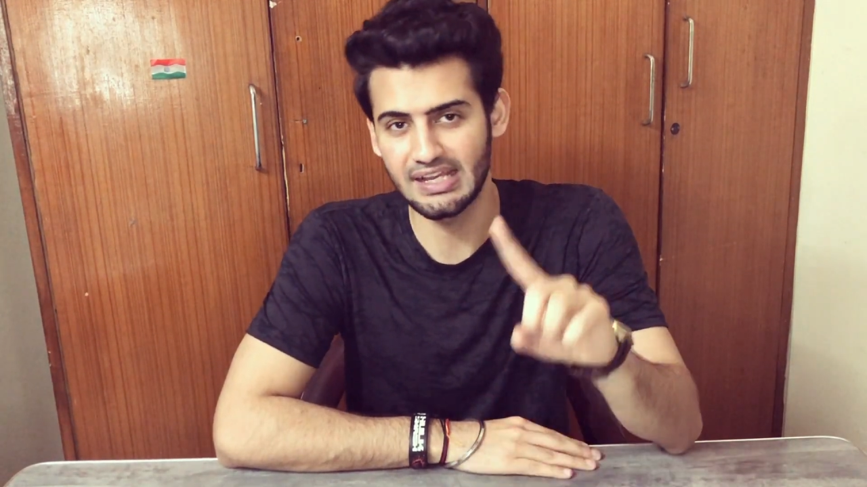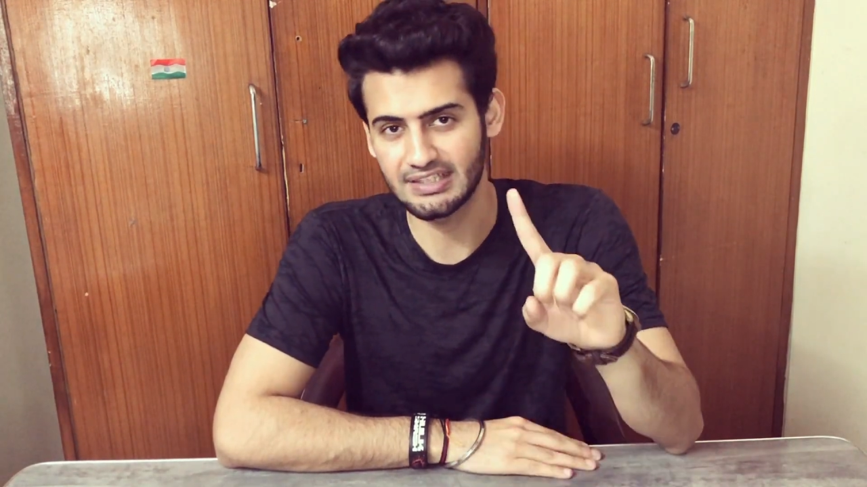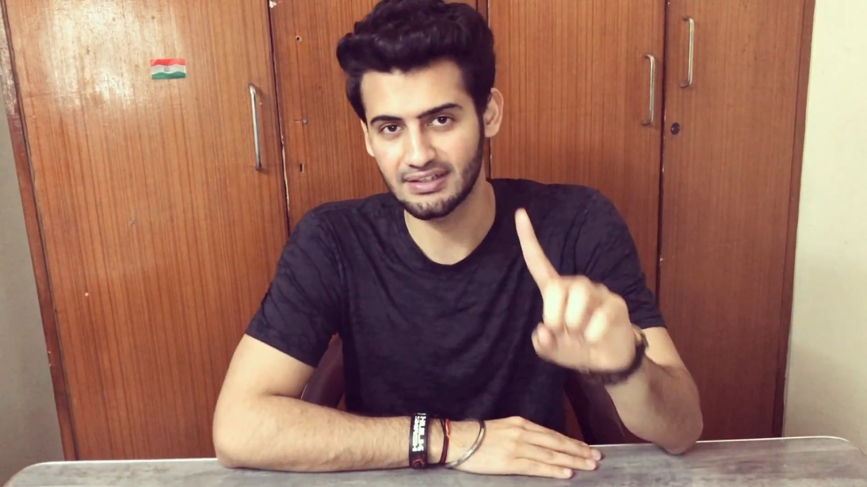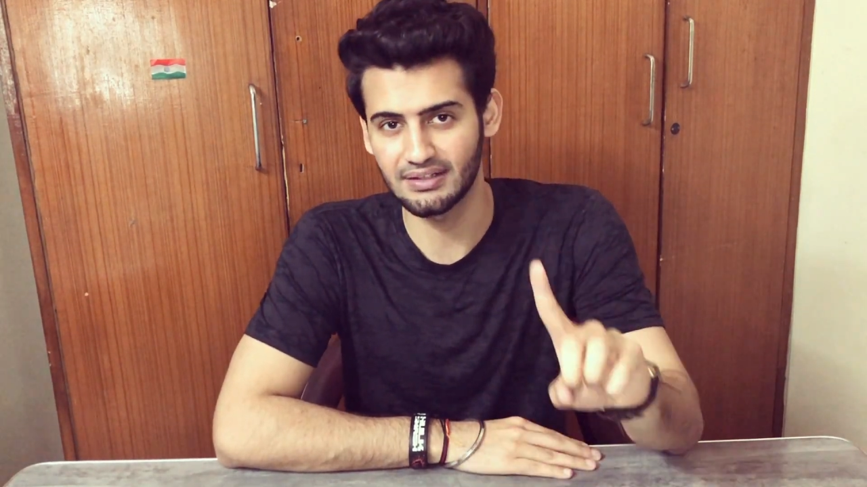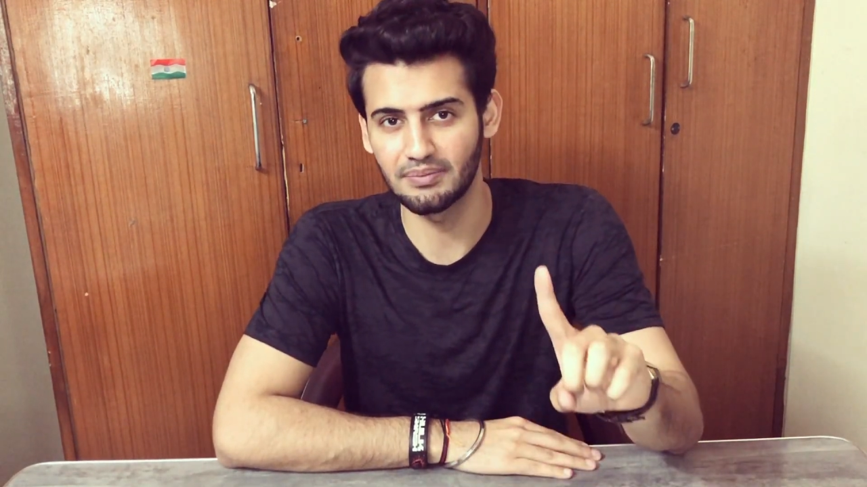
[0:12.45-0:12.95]
एक
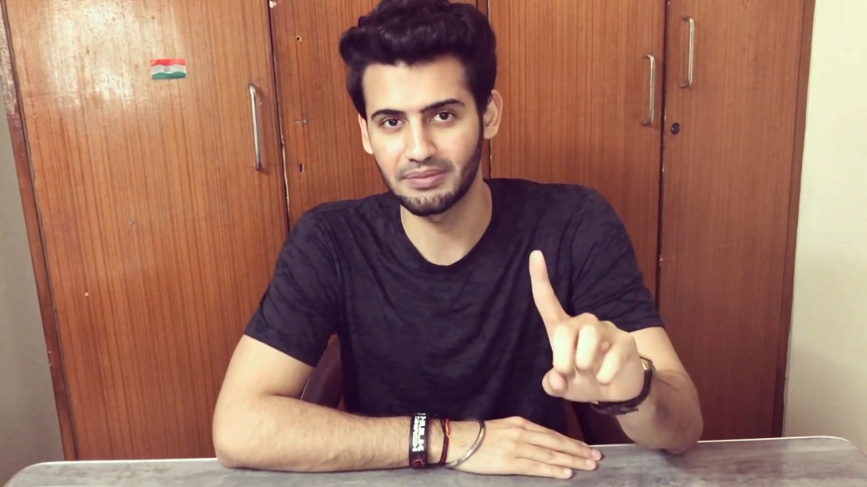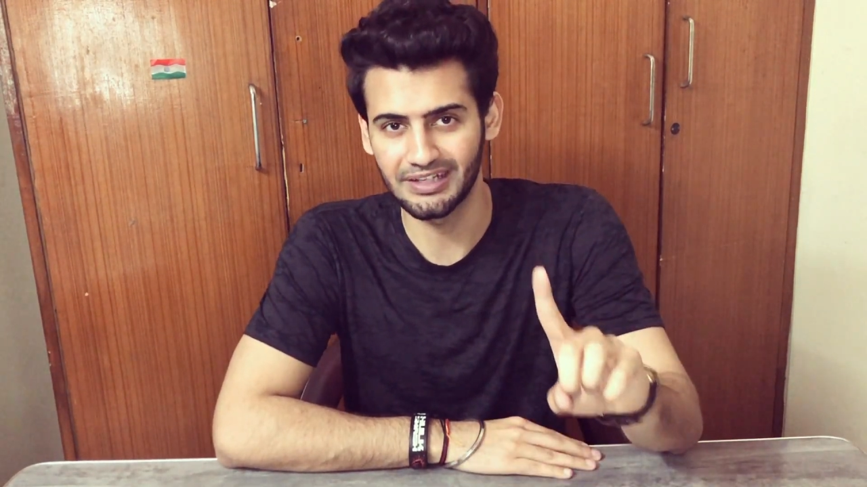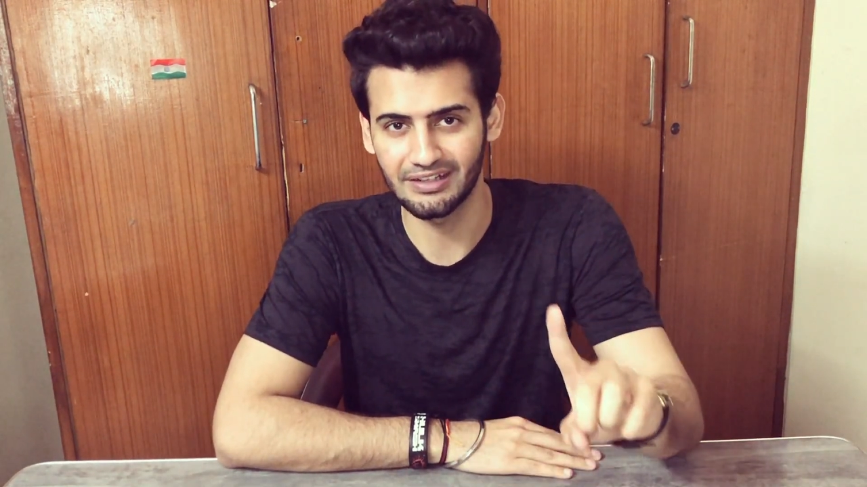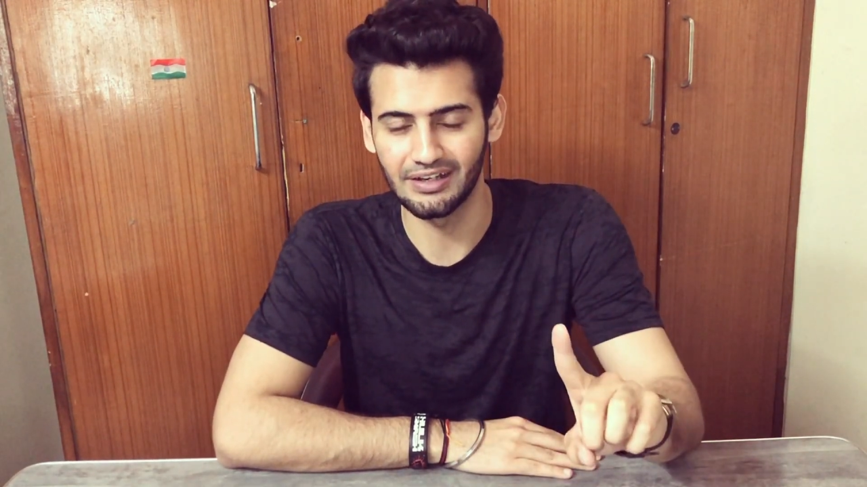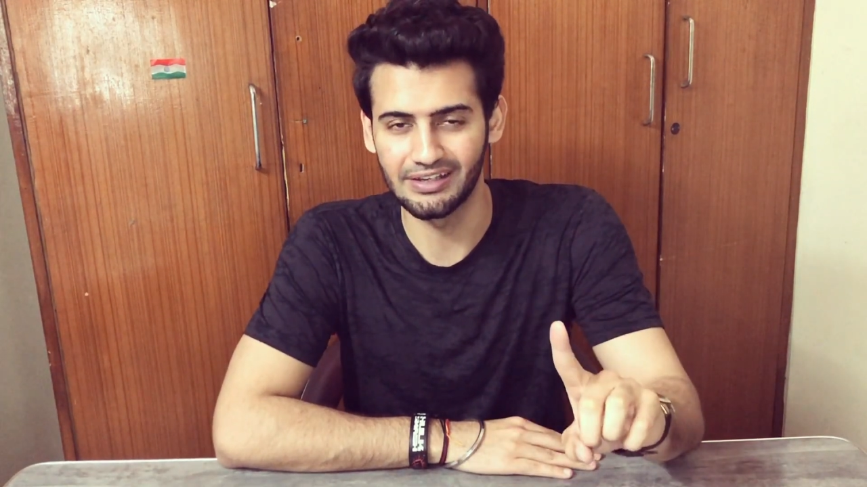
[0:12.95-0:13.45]
साल
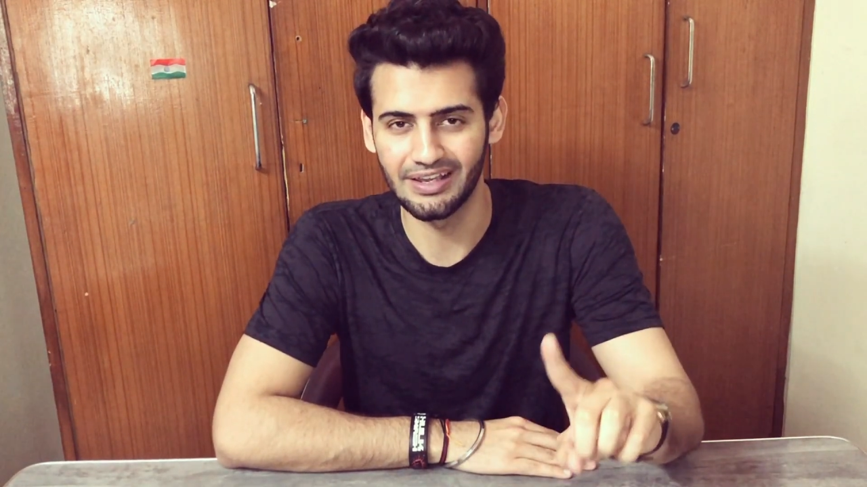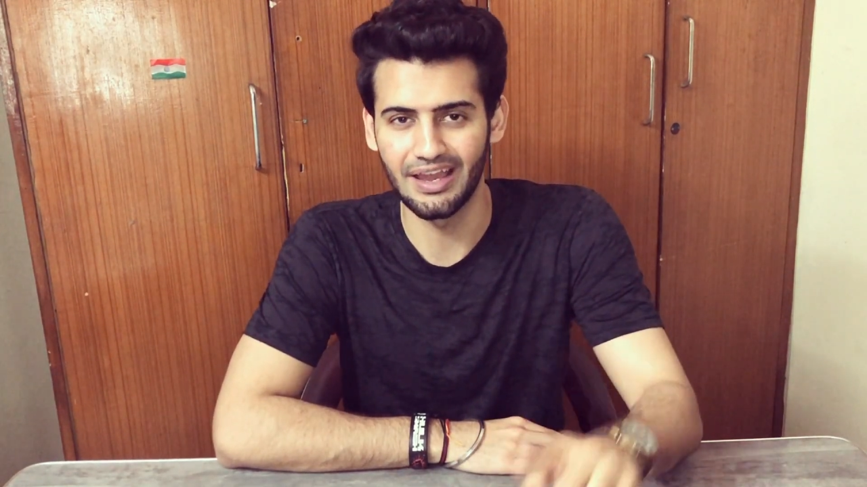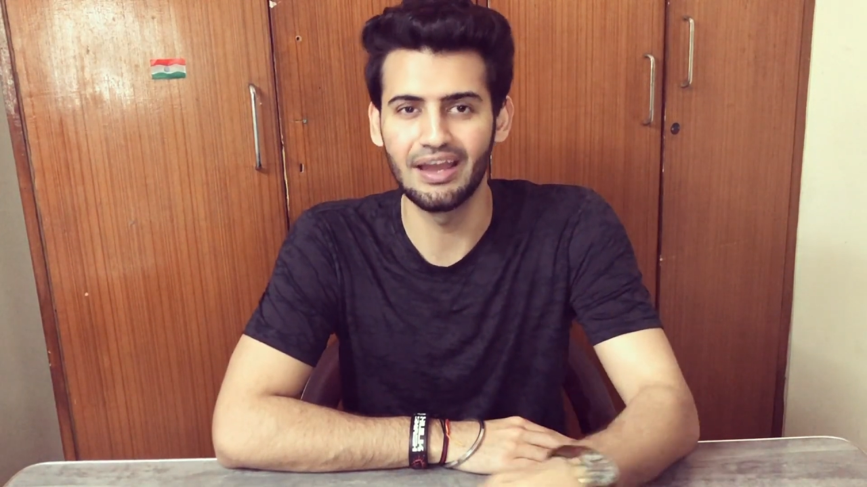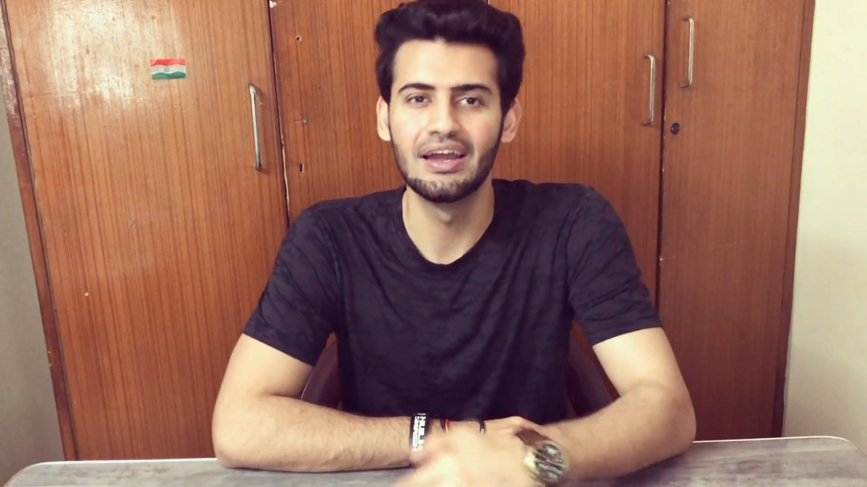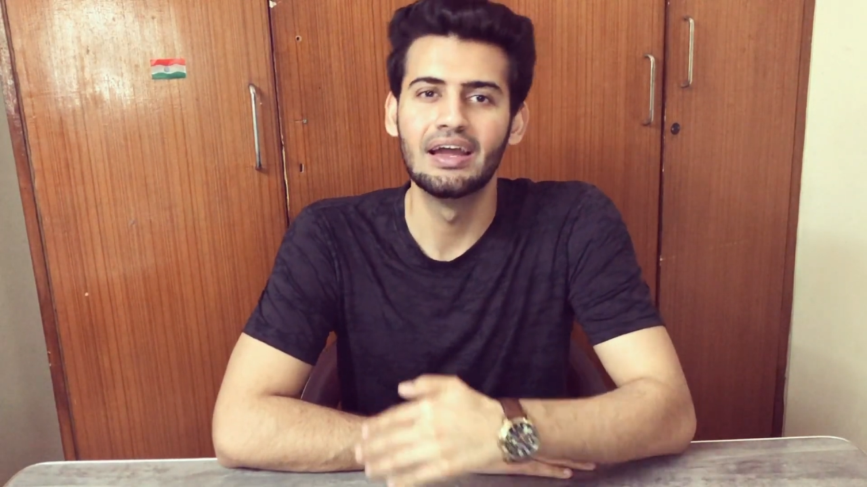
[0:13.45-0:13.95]
कंप्लीट कर लिए हैं